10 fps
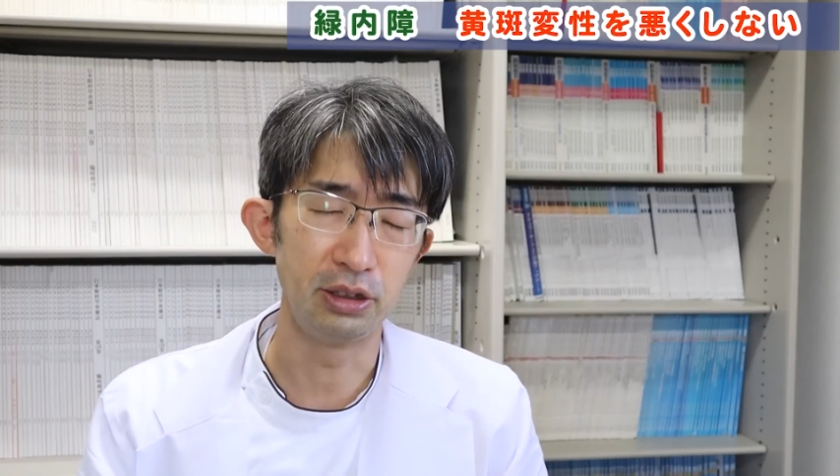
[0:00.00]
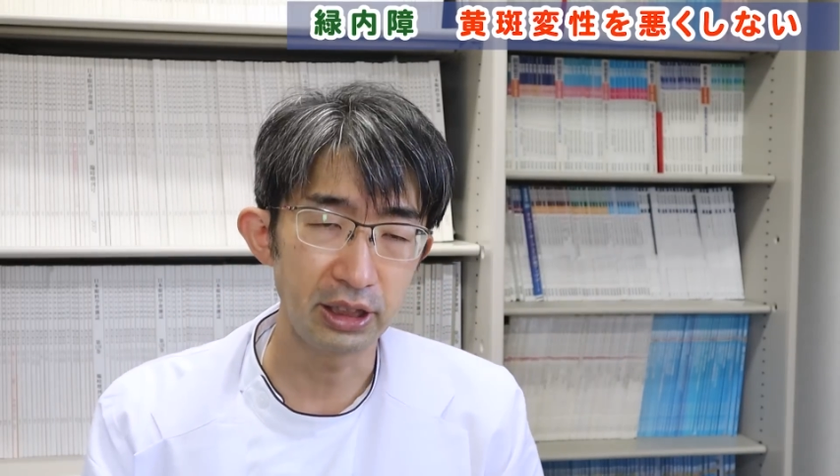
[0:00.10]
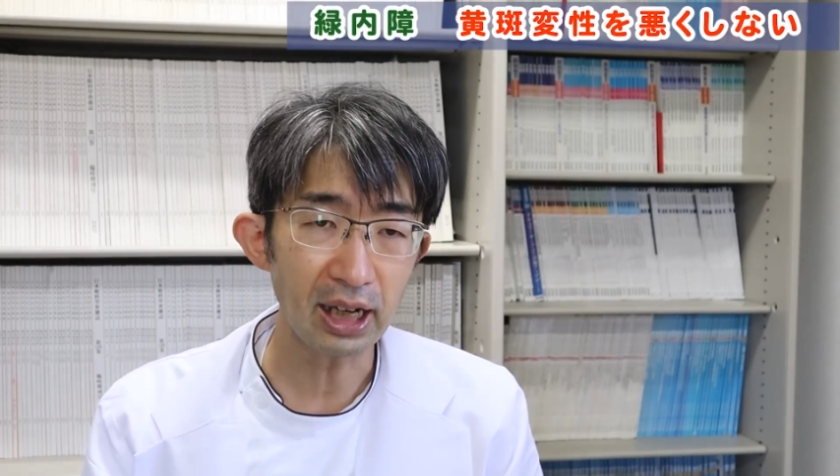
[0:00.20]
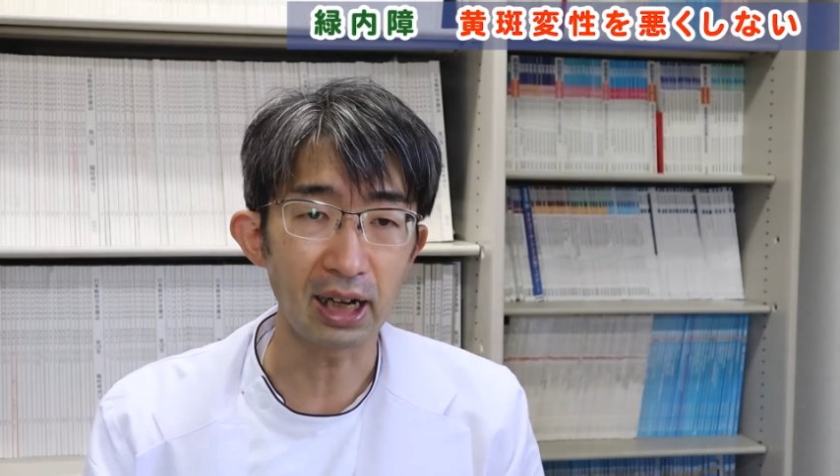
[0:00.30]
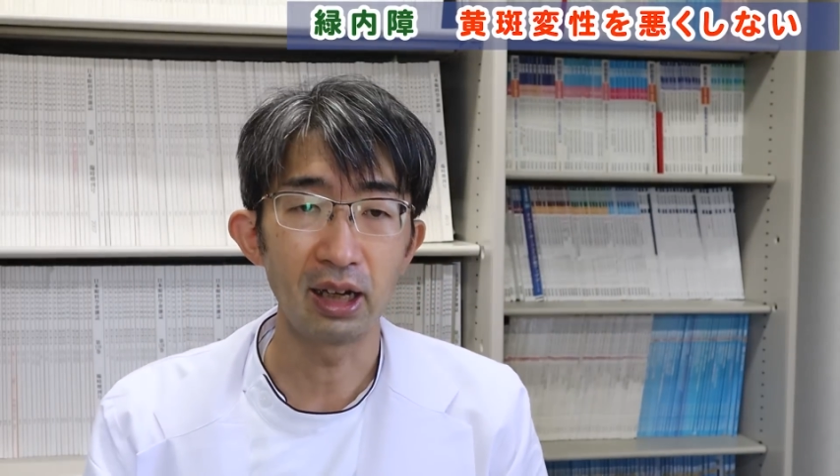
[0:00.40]

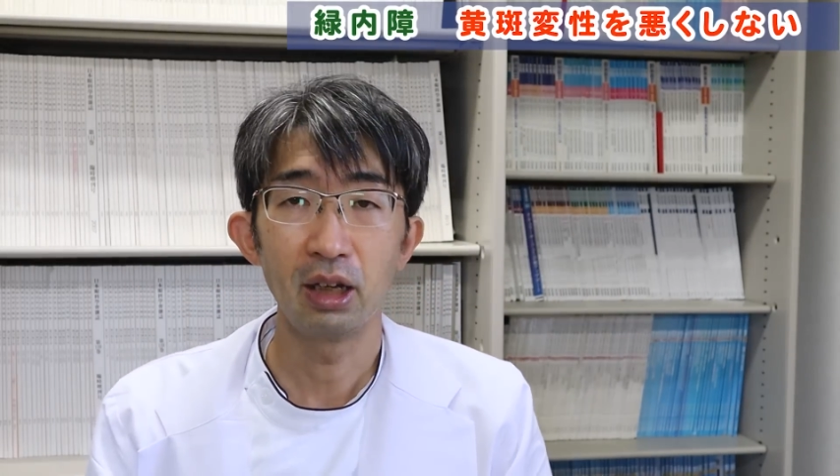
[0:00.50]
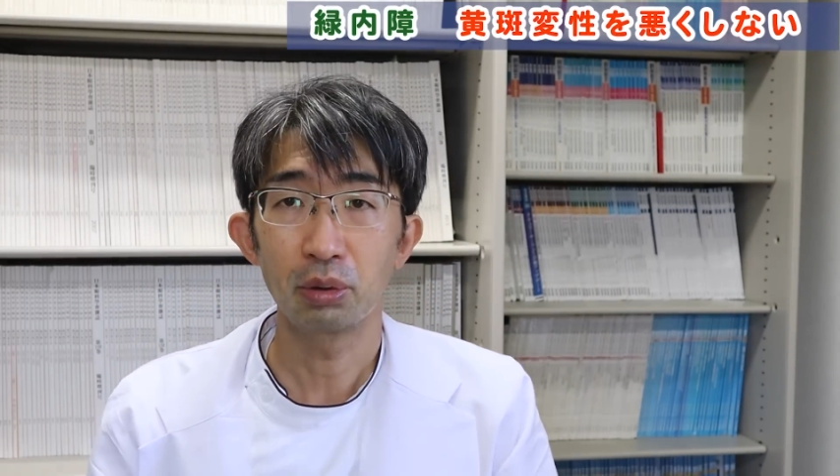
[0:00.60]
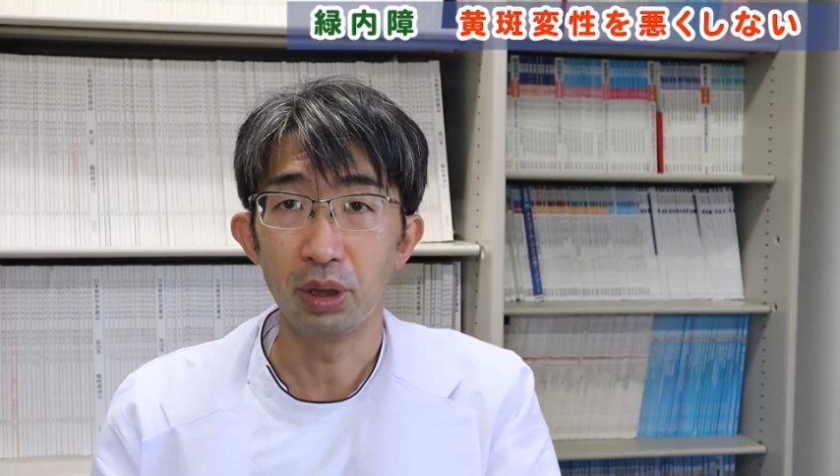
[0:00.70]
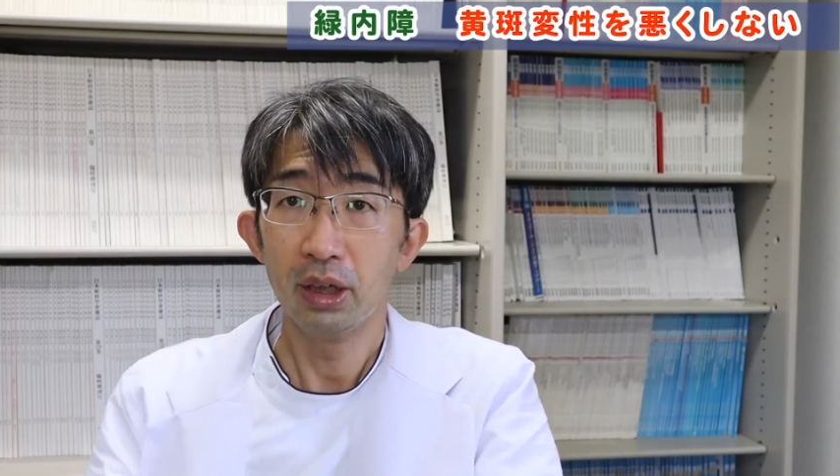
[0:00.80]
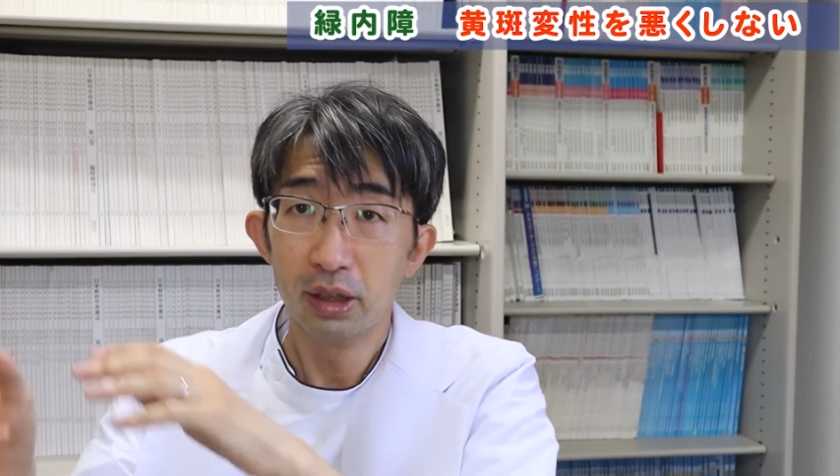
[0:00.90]
じゃあ、
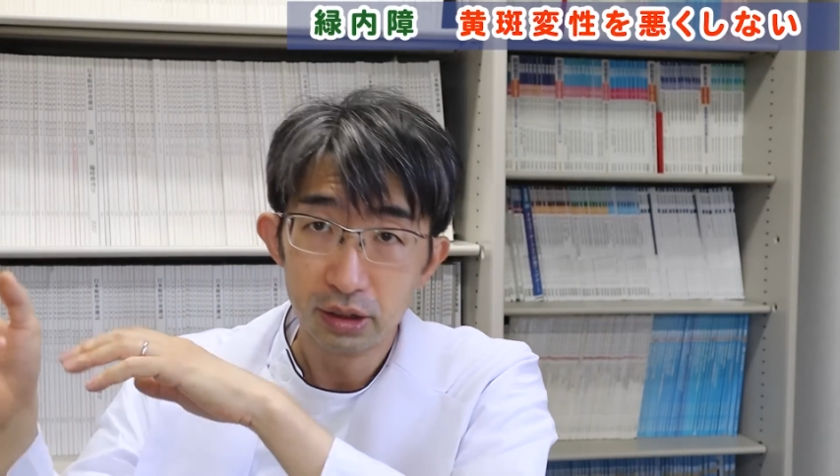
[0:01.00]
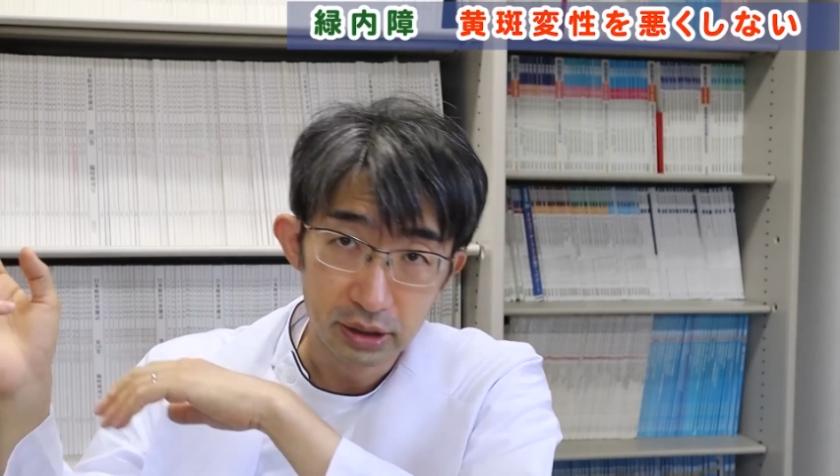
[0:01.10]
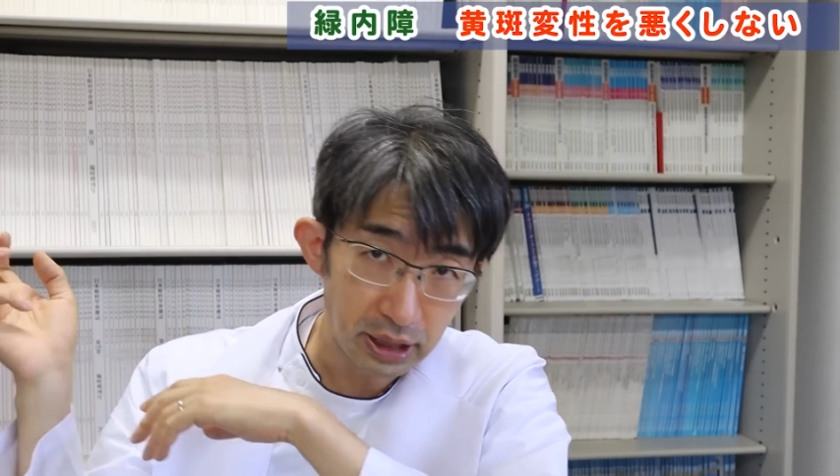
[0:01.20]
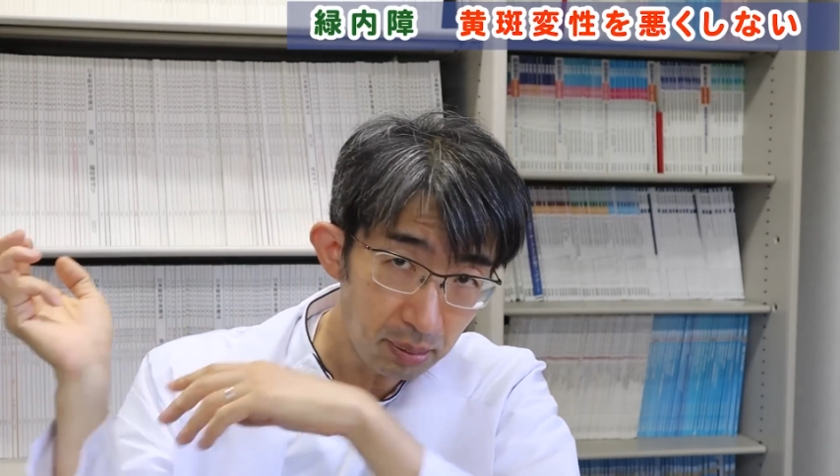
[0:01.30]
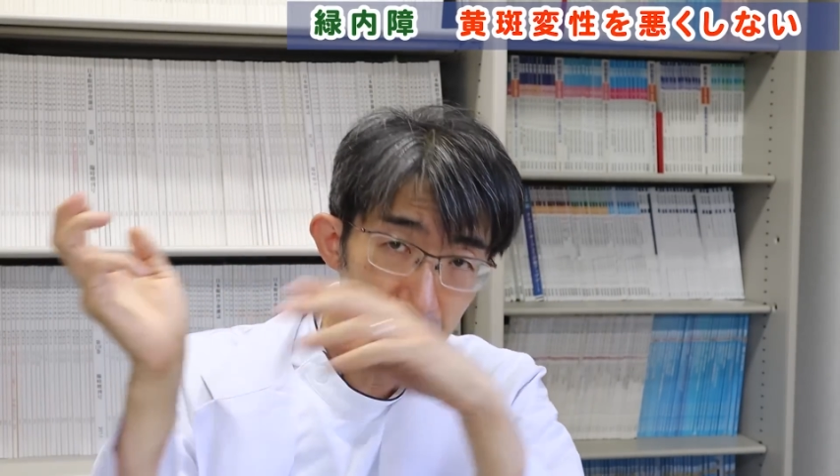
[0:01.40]
これ
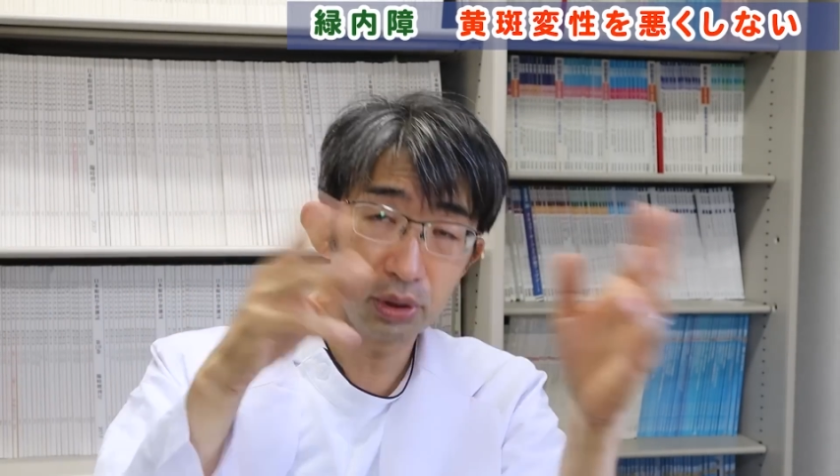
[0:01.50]
全